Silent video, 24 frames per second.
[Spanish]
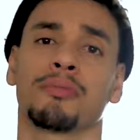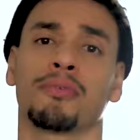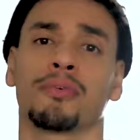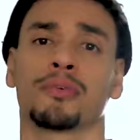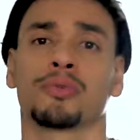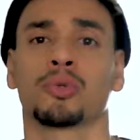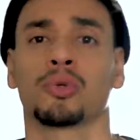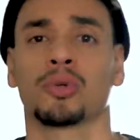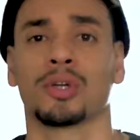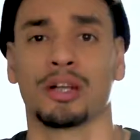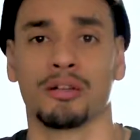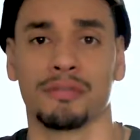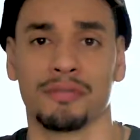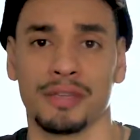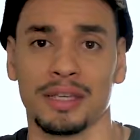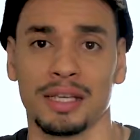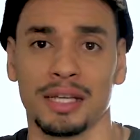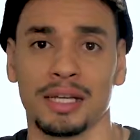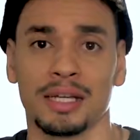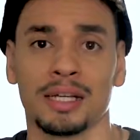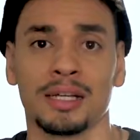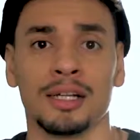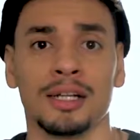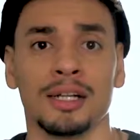de
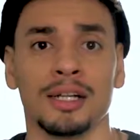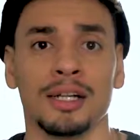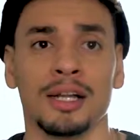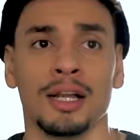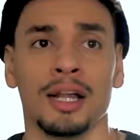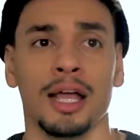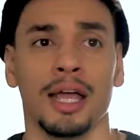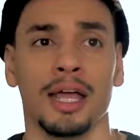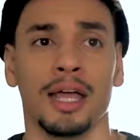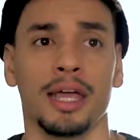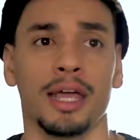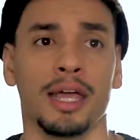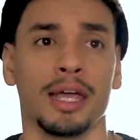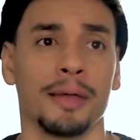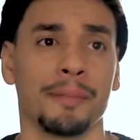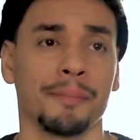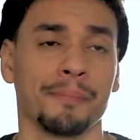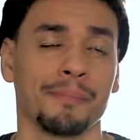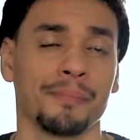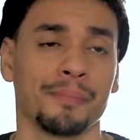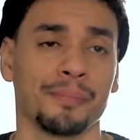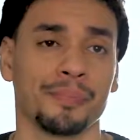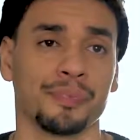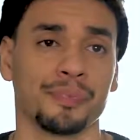fotografía
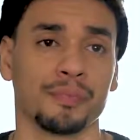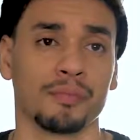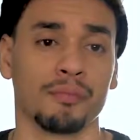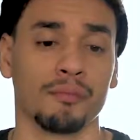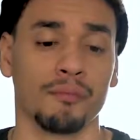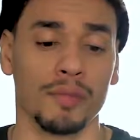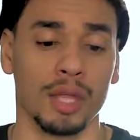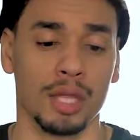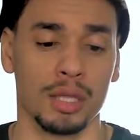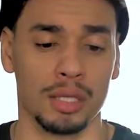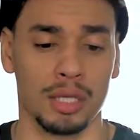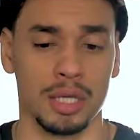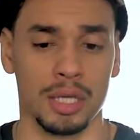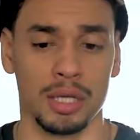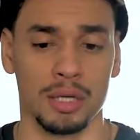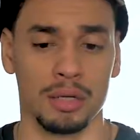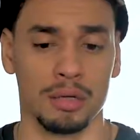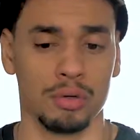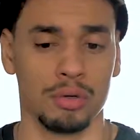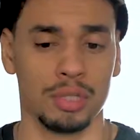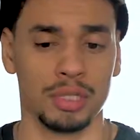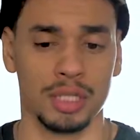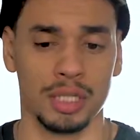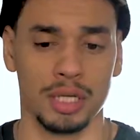em,
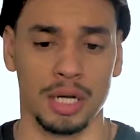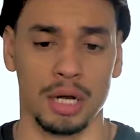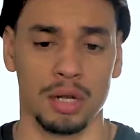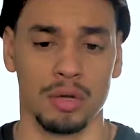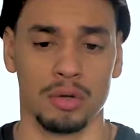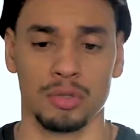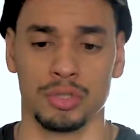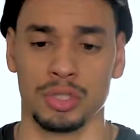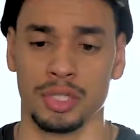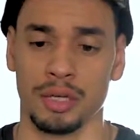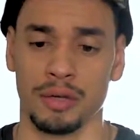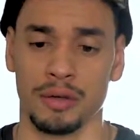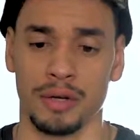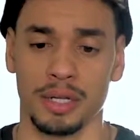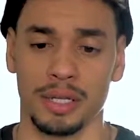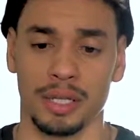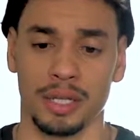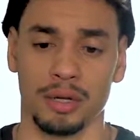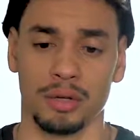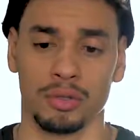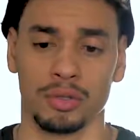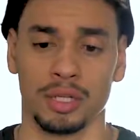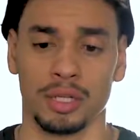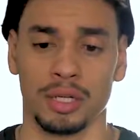quiero hacer algo chévere,
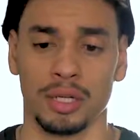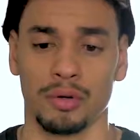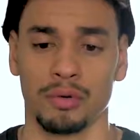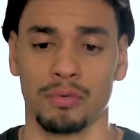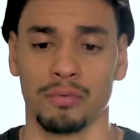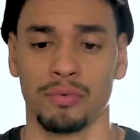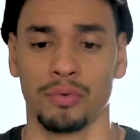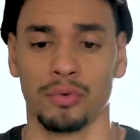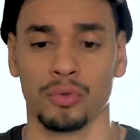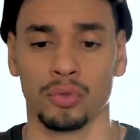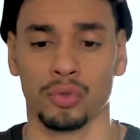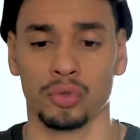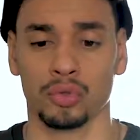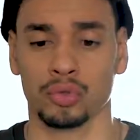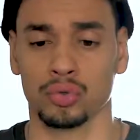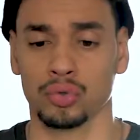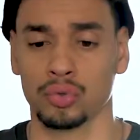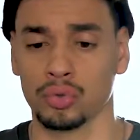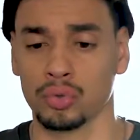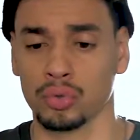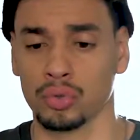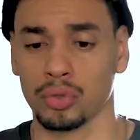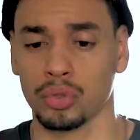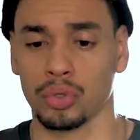quiero tener un fondo
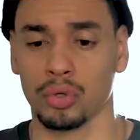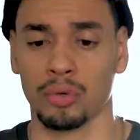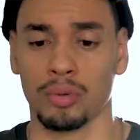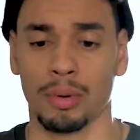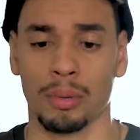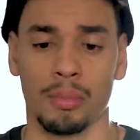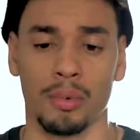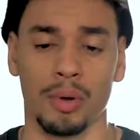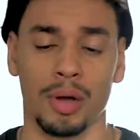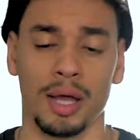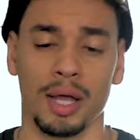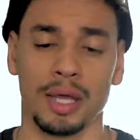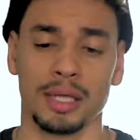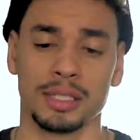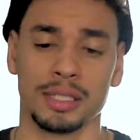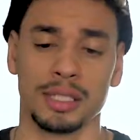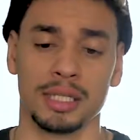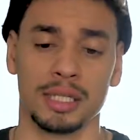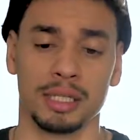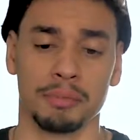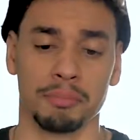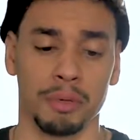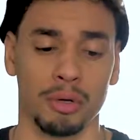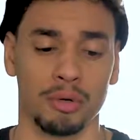oscuro, vamos a
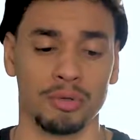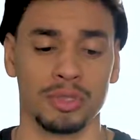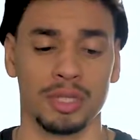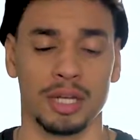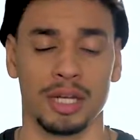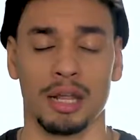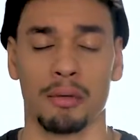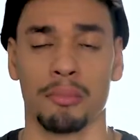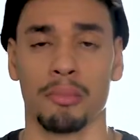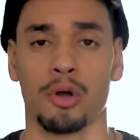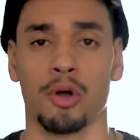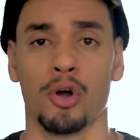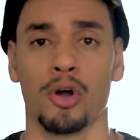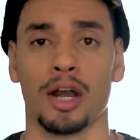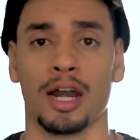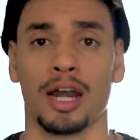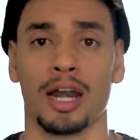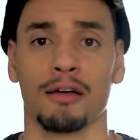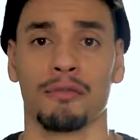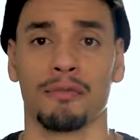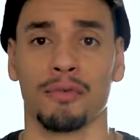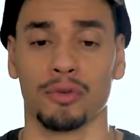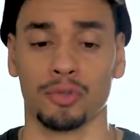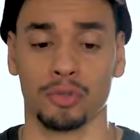decir, me gustaría mejorar
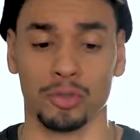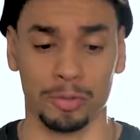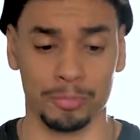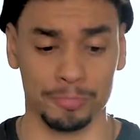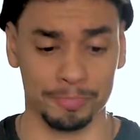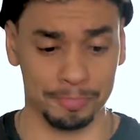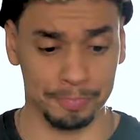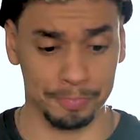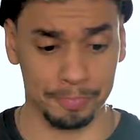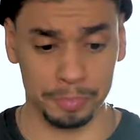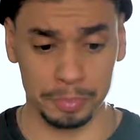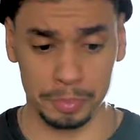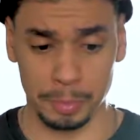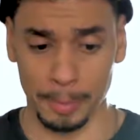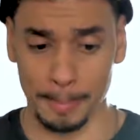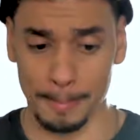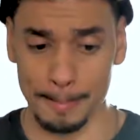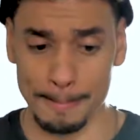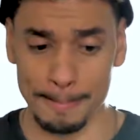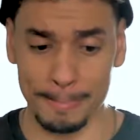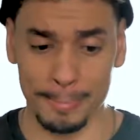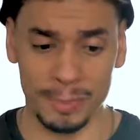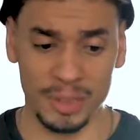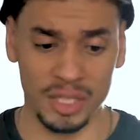la foto
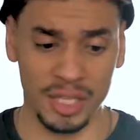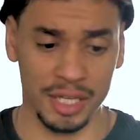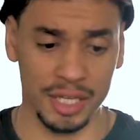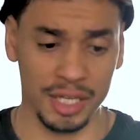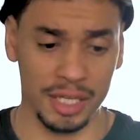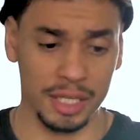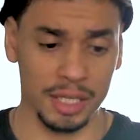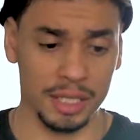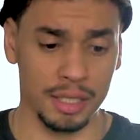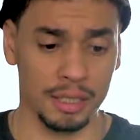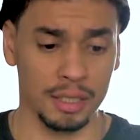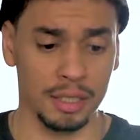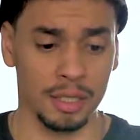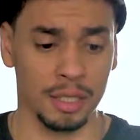y